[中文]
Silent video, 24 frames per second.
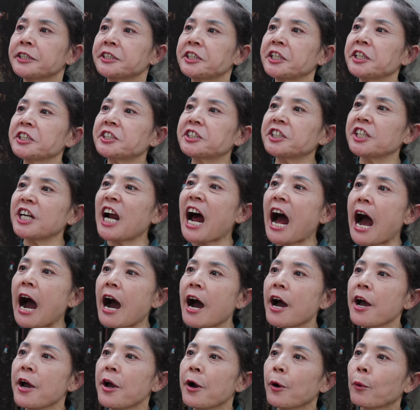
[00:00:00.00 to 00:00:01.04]
其实啊，
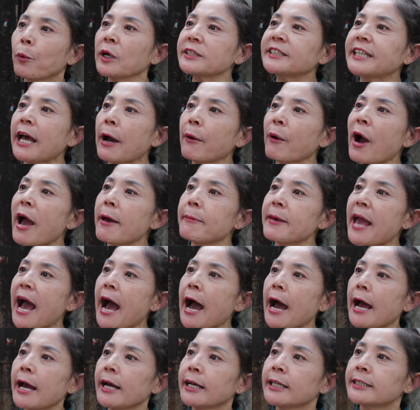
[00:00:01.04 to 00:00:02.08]
我在外边
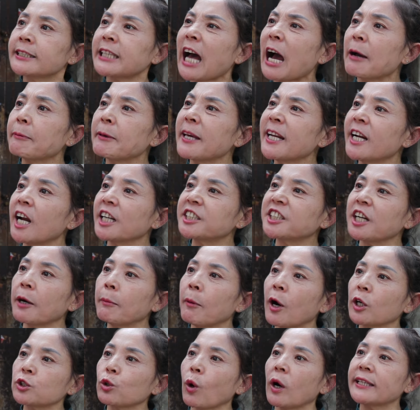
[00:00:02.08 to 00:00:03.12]
打拼了这
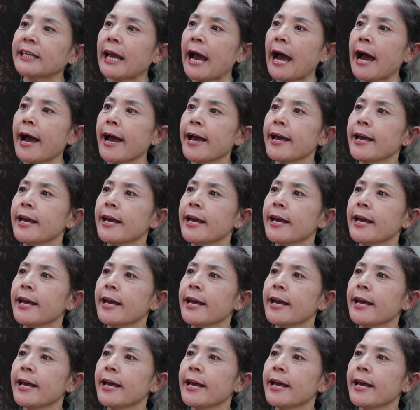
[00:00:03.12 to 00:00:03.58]
么多年，